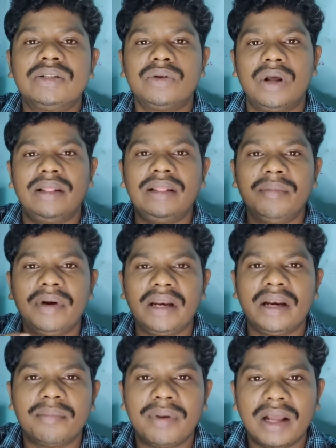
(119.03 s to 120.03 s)
ஸோ அந்த
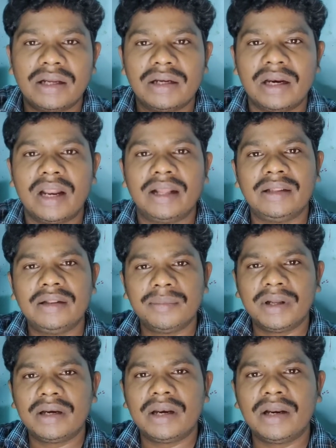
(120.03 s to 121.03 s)
மாதிரியான பேக்குகள்லாம் இது
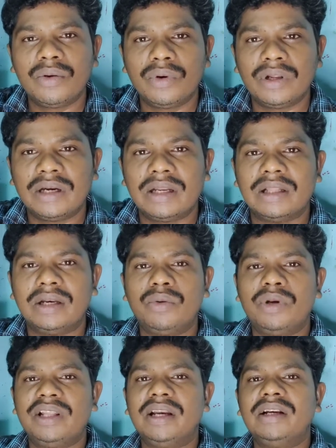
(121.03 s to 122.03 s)
மாதிரியான ஒரு கிட்டத்தட்ட
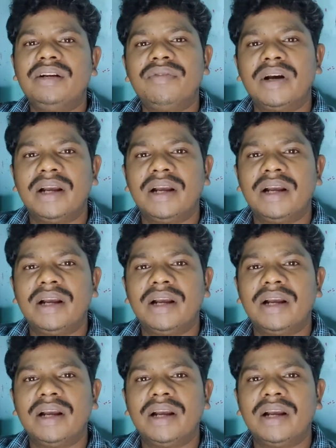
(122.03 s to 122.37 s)
ஒரு எட்டு